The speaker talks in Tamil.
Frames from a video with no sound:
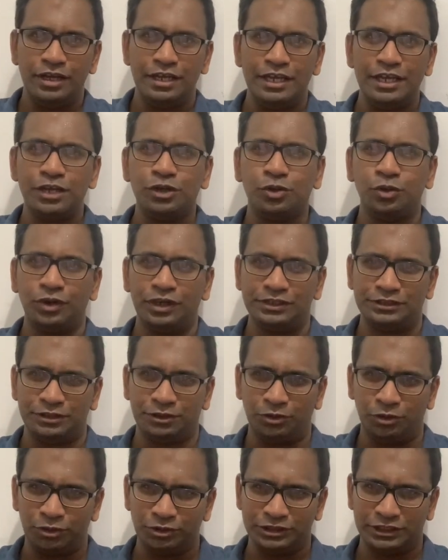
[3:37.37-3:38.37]

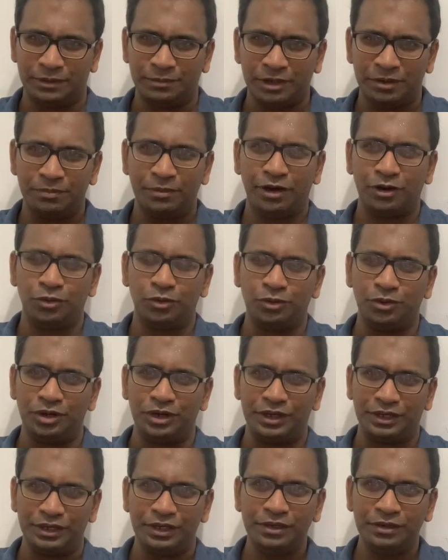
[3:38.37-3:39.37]
ஈக்குவேஷன் ஒரு சமன்பாடு ஒன்று
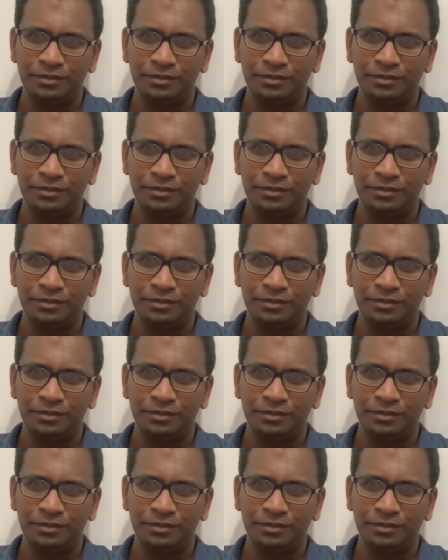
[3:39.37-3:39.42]
இருக்குது